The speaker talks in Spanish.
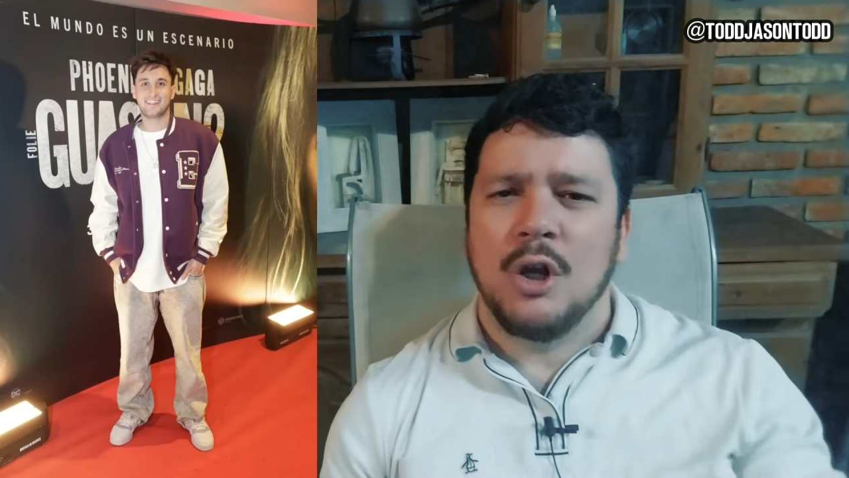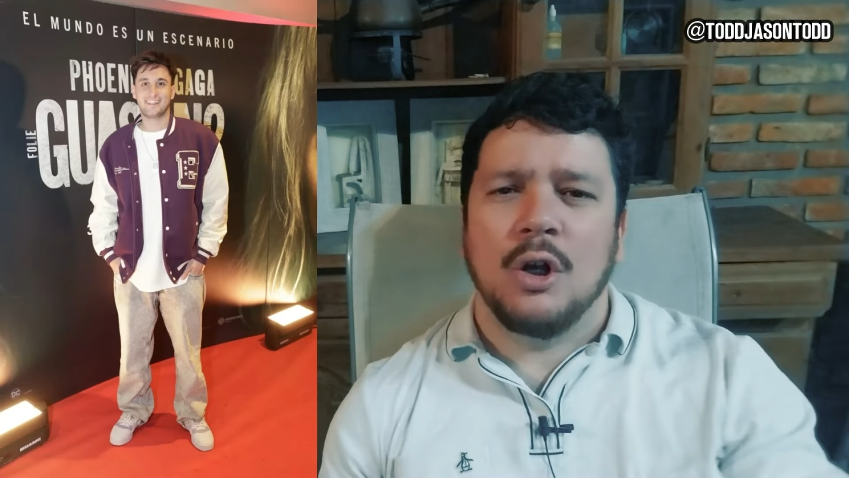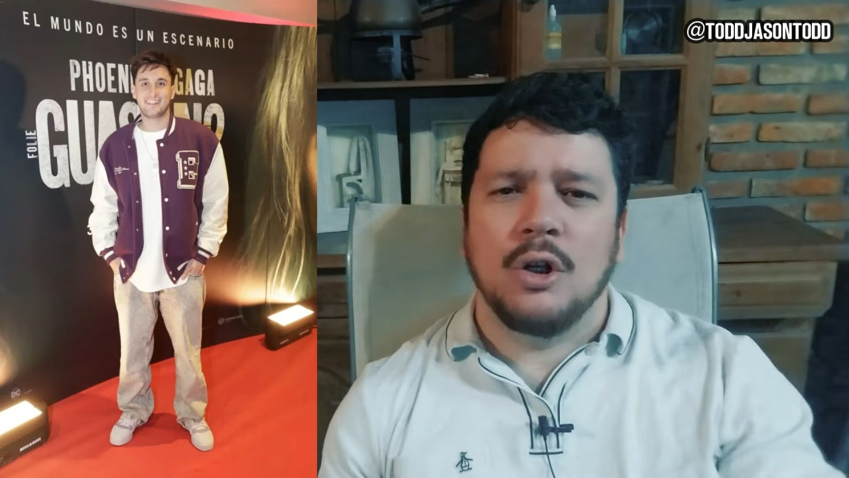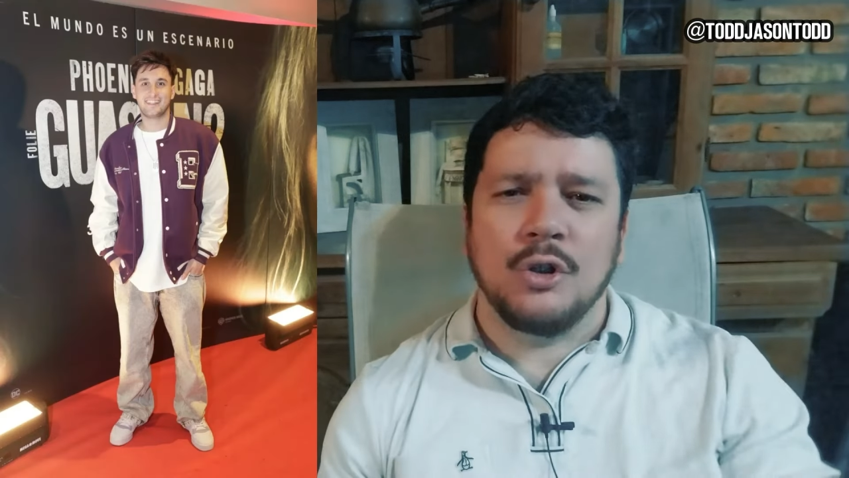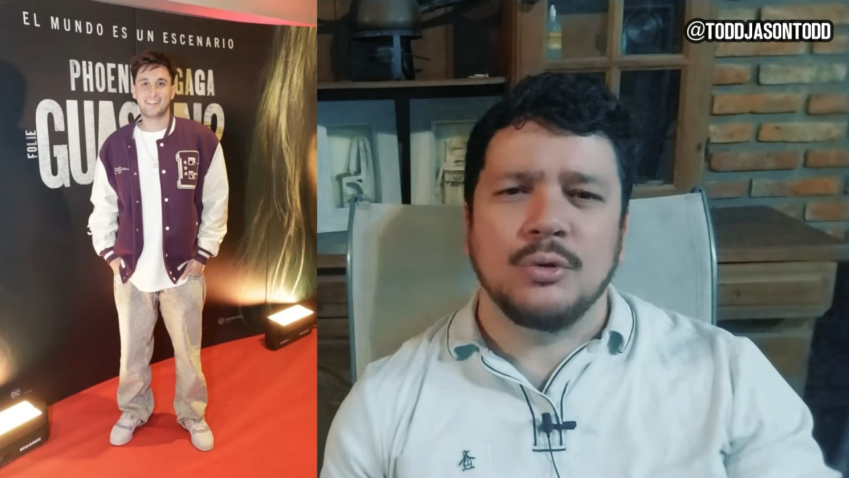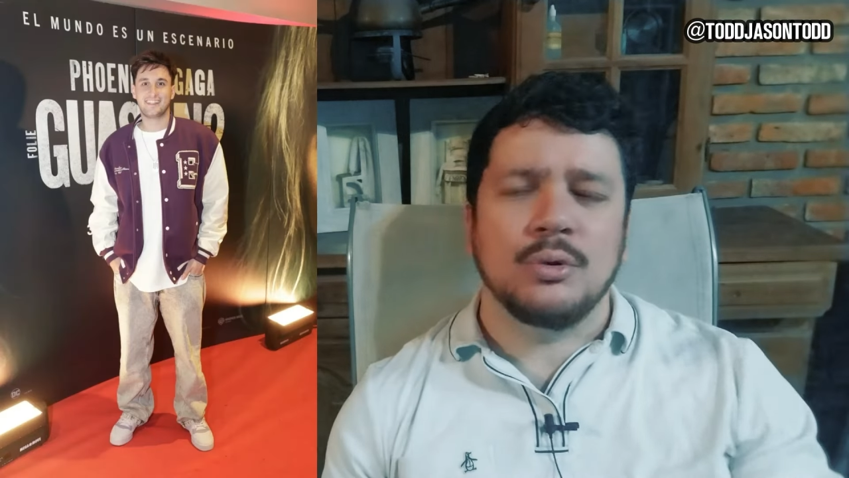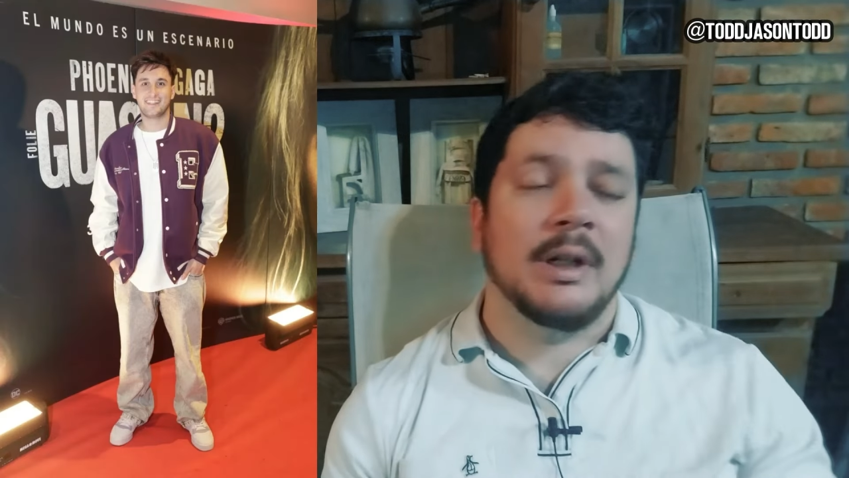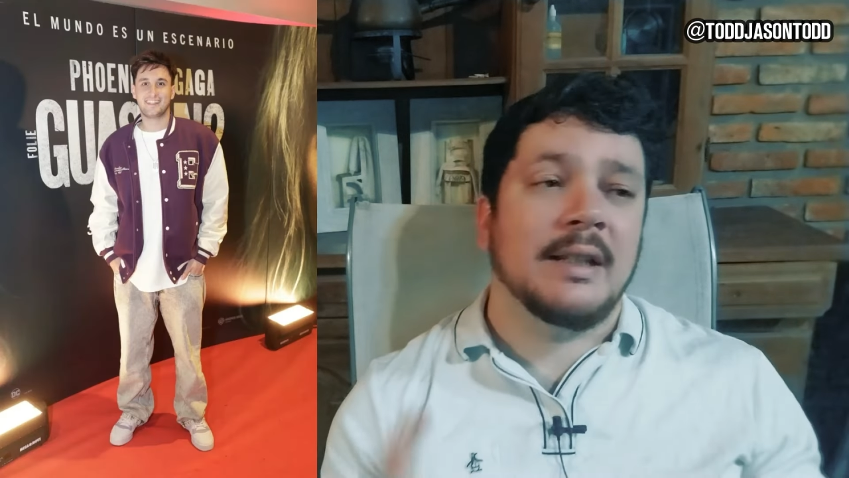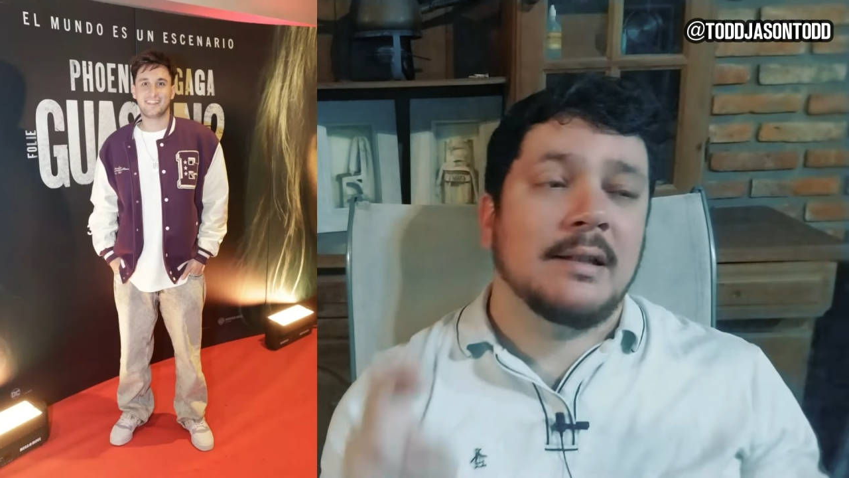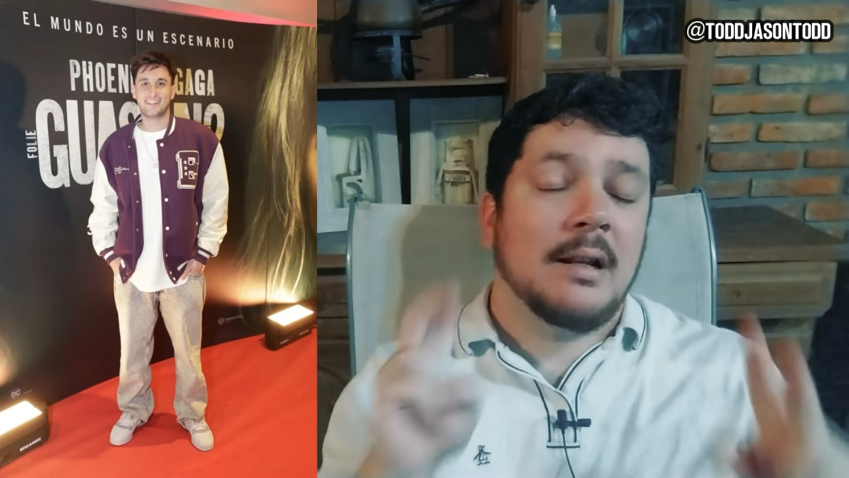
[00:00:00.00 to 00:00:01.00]
o los
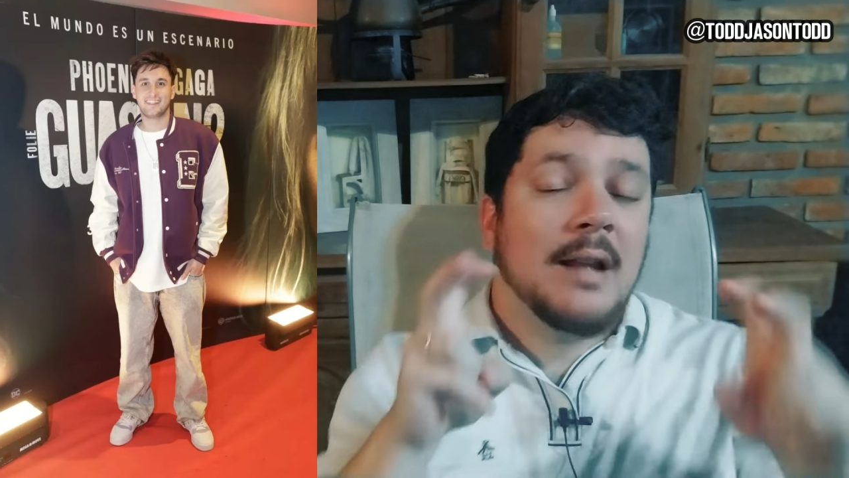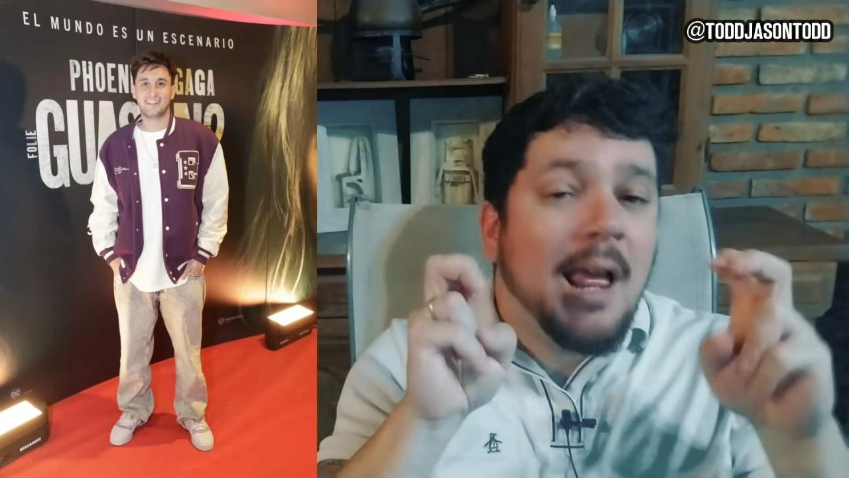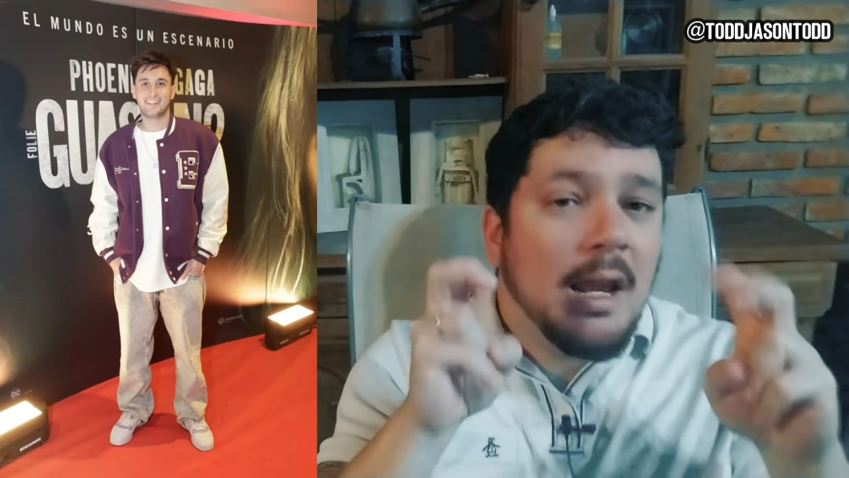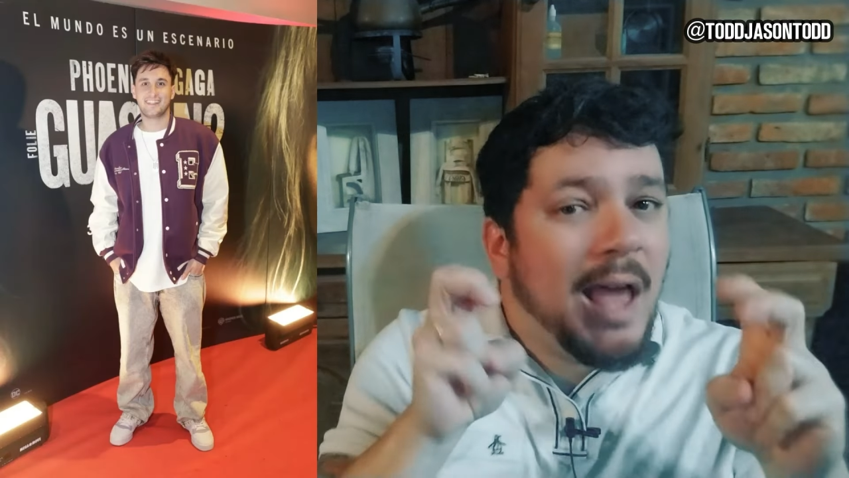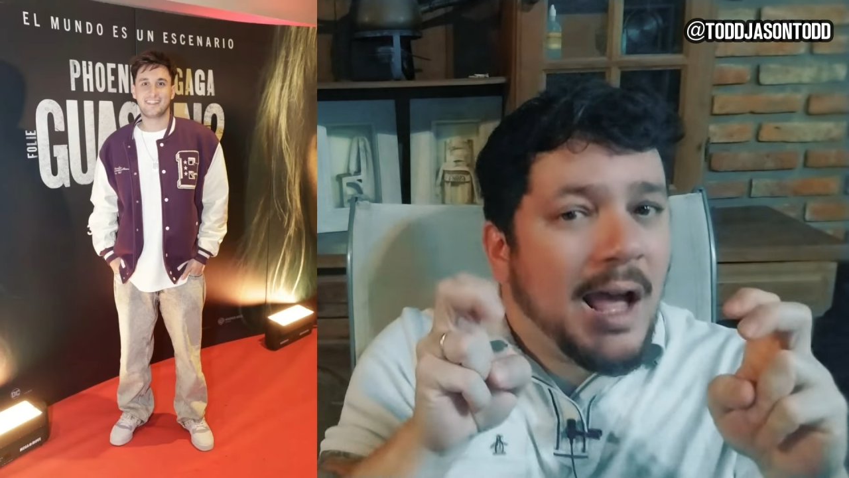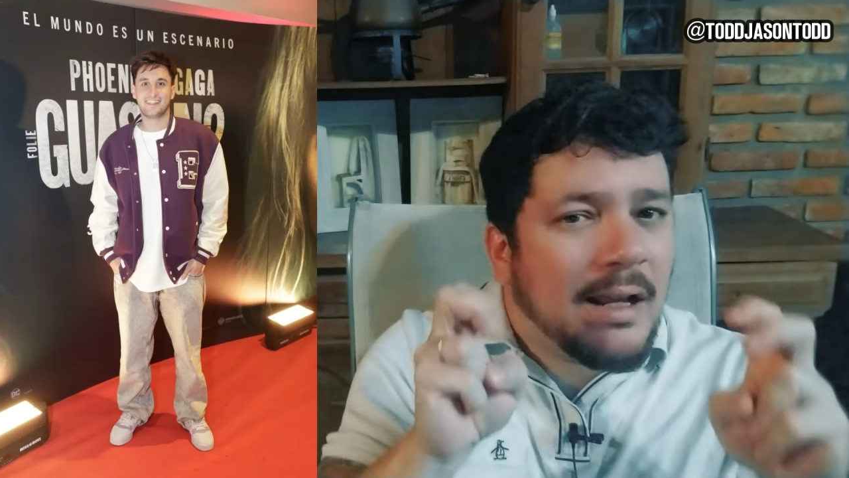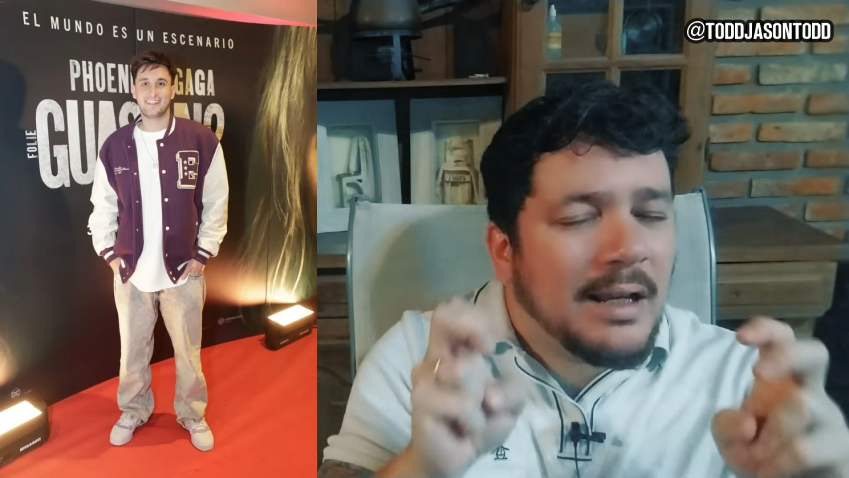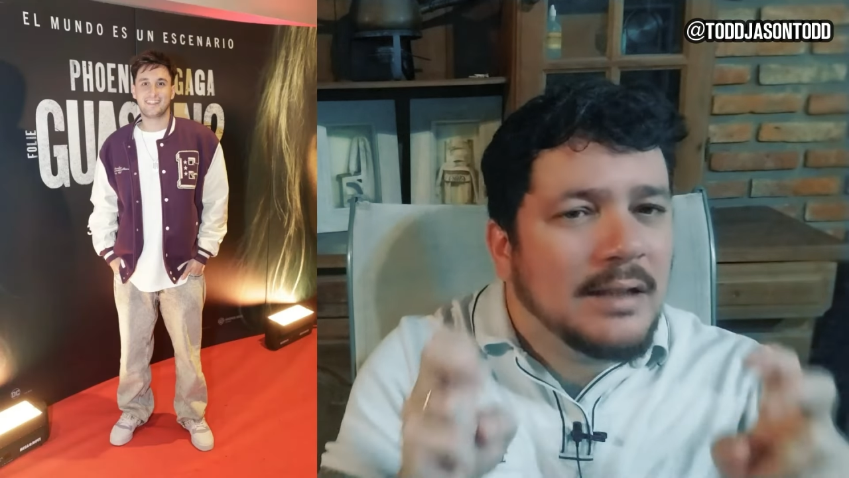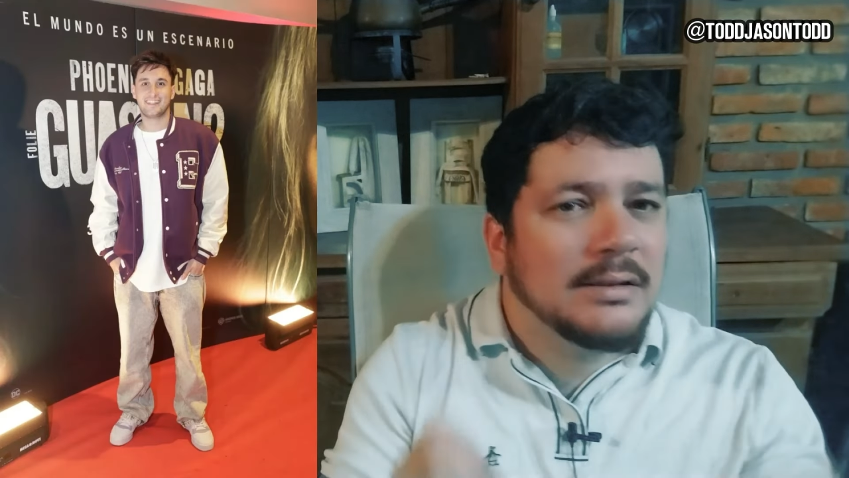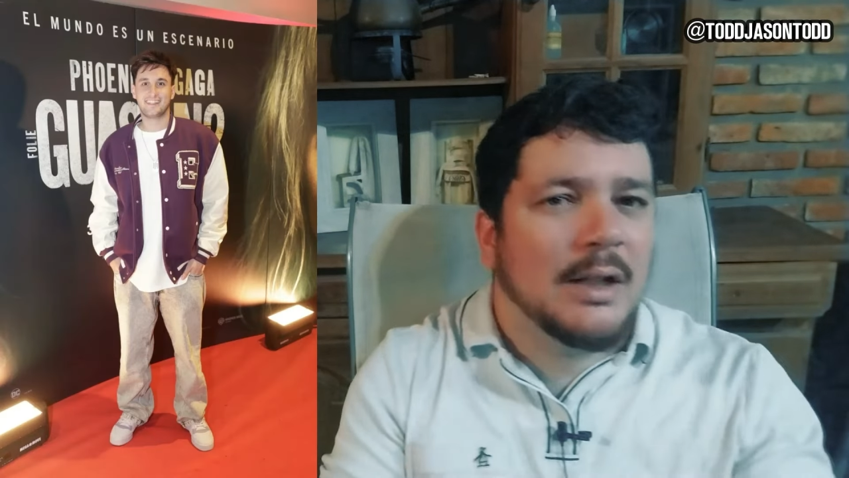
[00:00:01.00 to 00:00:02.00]
youtubers dicen la
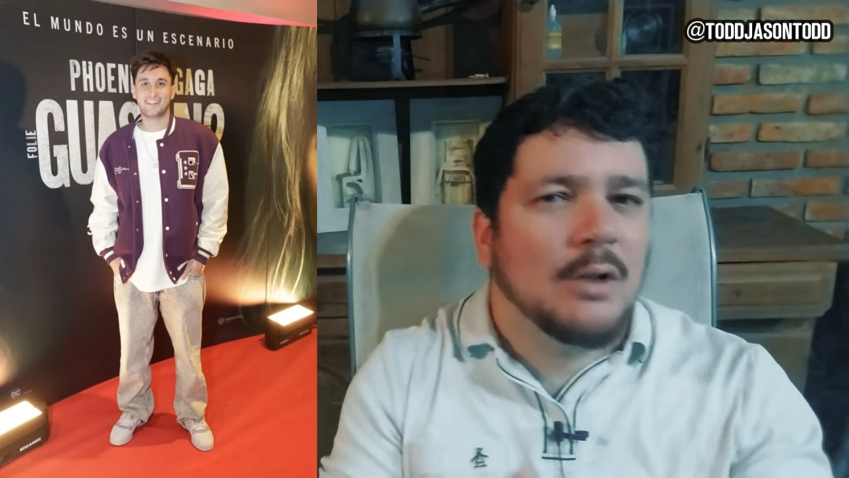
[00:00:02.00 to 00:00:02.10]
gente,